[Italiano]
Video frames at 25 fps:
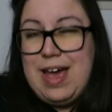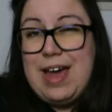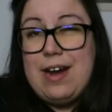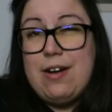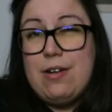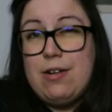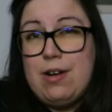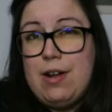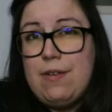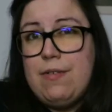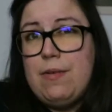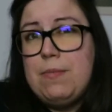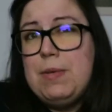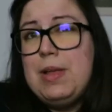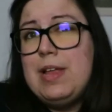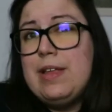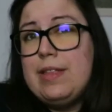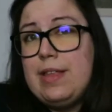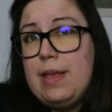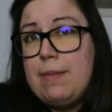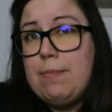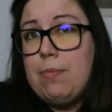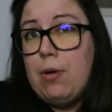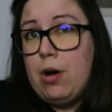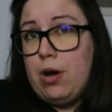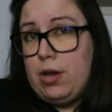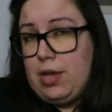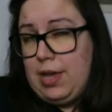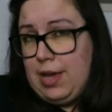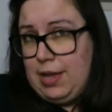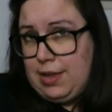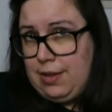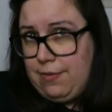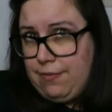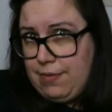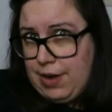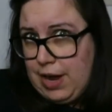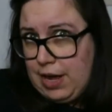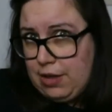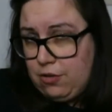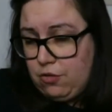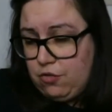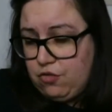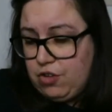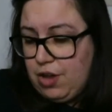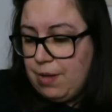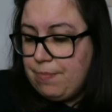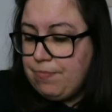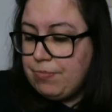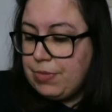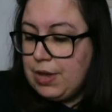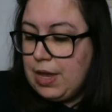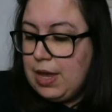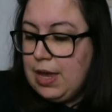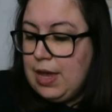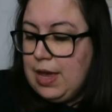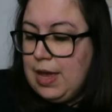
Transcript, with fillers: erano la famiglia dei Boia di Francia,